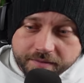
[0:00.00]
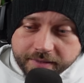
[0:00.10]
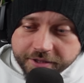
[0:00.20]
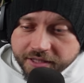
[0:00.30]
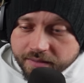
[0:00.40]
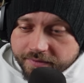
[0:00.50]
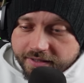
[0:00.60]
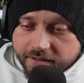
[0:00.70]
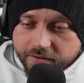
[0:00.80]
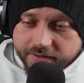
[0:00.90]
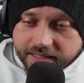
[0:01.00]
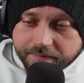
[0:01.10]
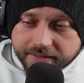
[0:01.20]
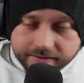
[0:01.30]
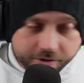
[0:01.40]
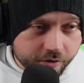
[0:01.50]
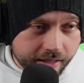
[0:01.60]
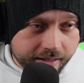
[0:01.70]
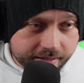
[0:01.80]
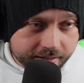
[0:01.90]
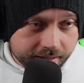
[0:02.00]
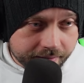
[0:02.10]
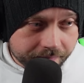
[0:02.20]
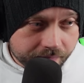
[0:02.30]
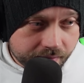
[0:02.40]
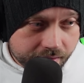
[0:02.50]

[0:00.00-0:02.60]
den Bildschirm und gebe mir diesen Trailer jetzt rein.